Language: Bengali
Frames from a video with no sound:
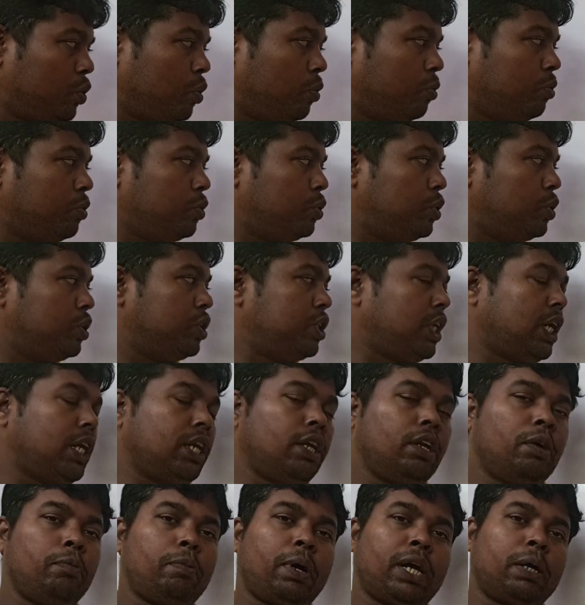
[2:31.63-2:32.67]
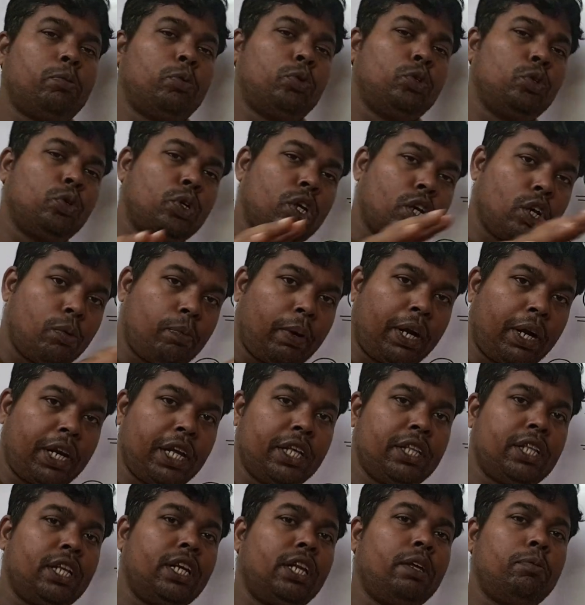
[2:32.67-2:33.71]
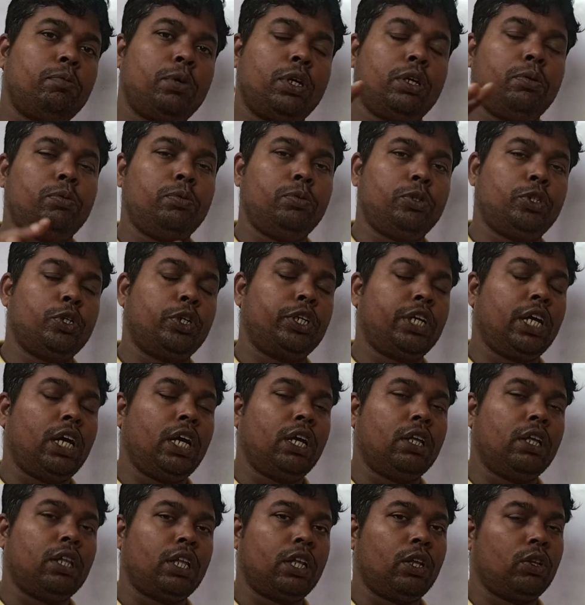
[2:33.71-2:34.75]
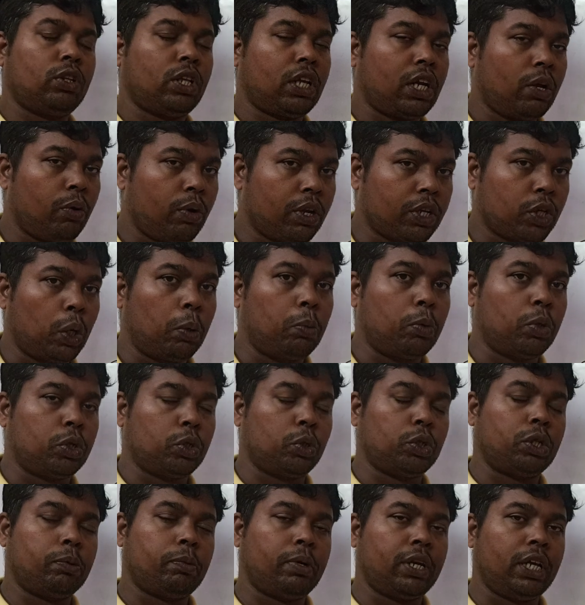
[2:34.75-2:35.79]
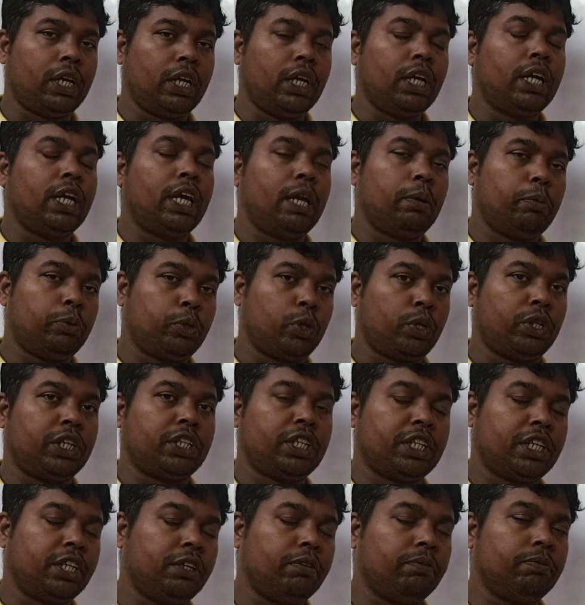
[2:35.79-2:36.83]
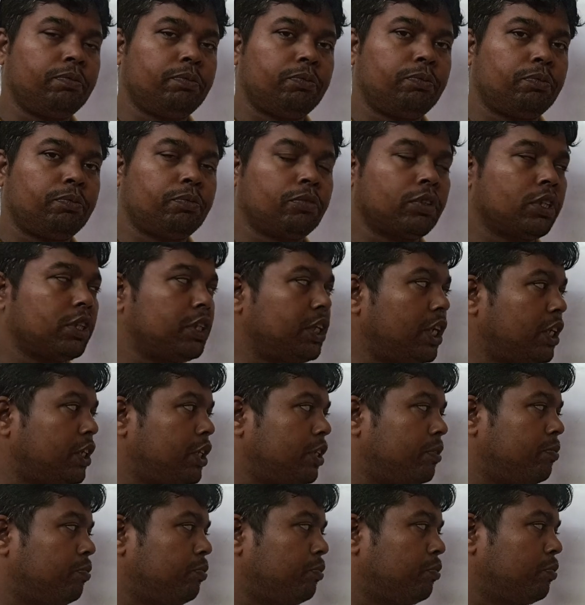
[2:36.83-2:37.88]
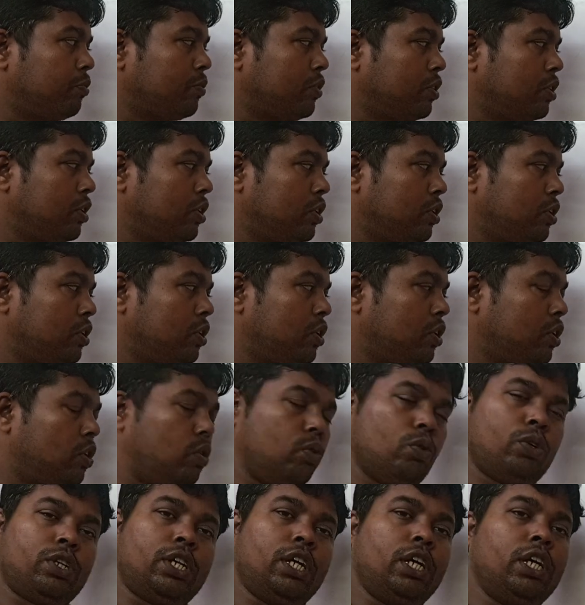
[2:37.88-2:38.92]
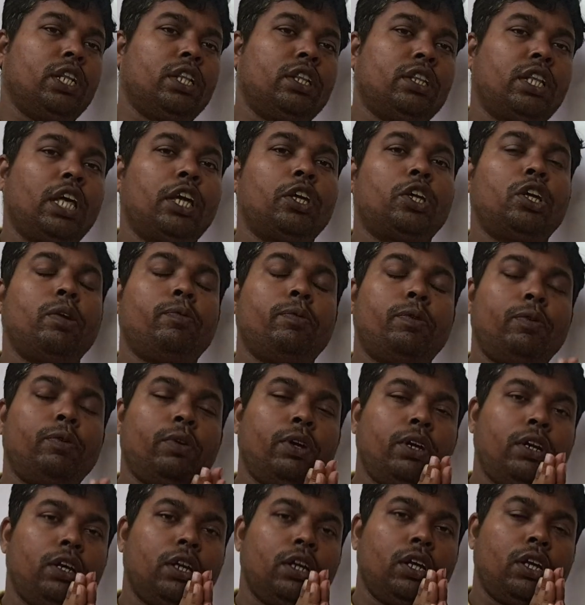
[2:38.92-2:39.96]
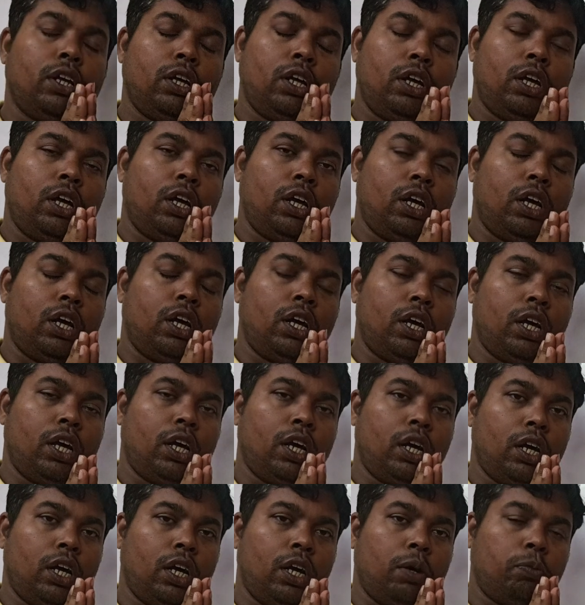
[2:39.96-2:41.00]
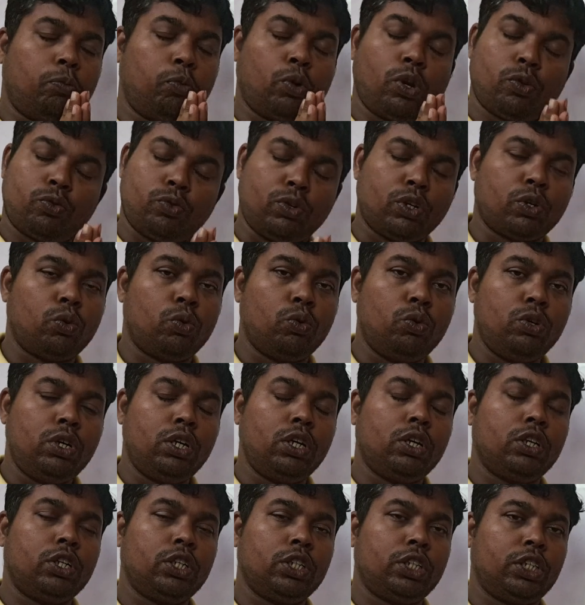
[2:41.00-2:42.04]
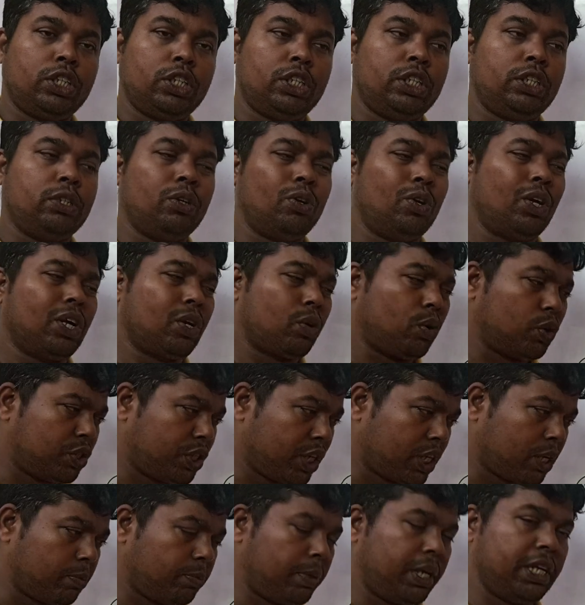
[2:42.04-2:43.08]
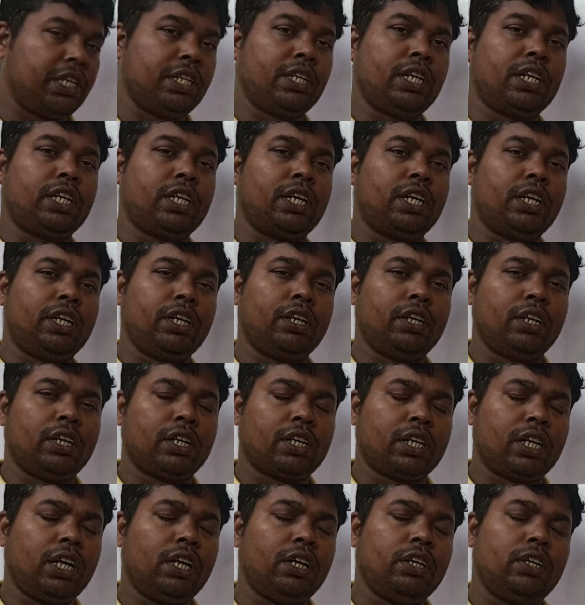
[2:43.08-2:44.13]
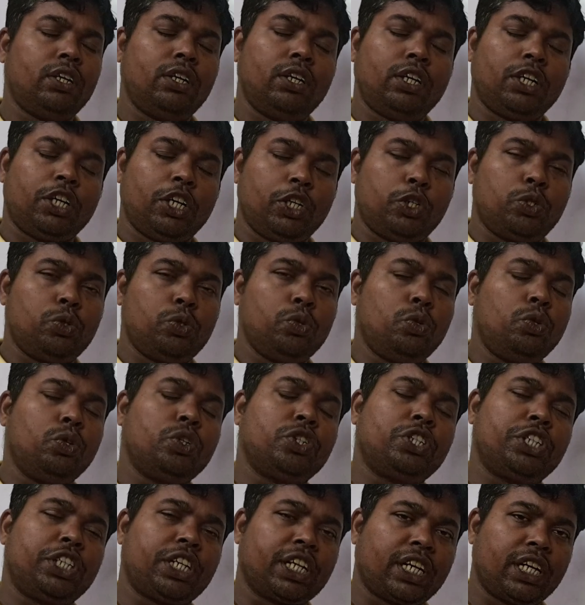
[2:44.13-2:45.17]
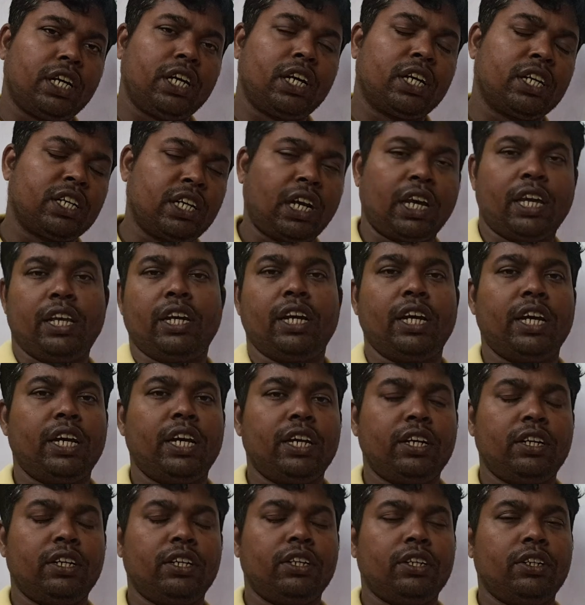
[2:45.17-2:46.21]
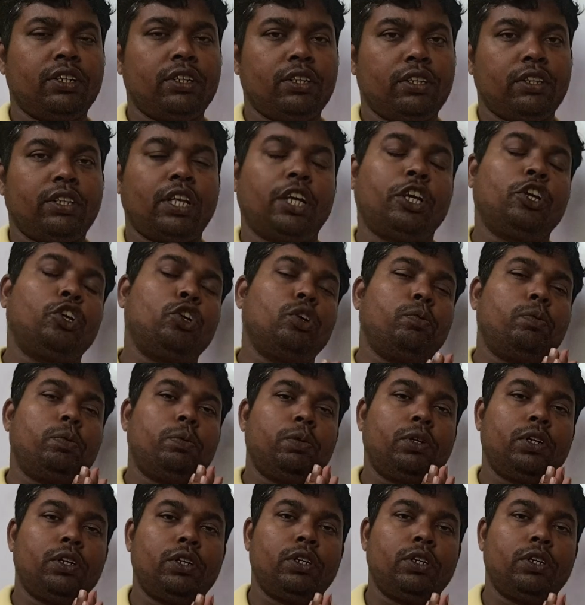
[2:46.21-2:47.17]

তো যদি চান বাকি বন্ধুগুলোকে পাঠিয়ে দেন এই বিষয়টা তারাও আর কি অবগত হতে পারে এই বিষয় দিক থেকে ঠিক আছে ওকে থ্যাংক ইউ এভরিওয়ান পড়াশোনা করুন অনেক কষ্ট একটা পেয়েছেন একটা একটা কিছু সেটাকে কাজে লাগান থ্যাংক ইউ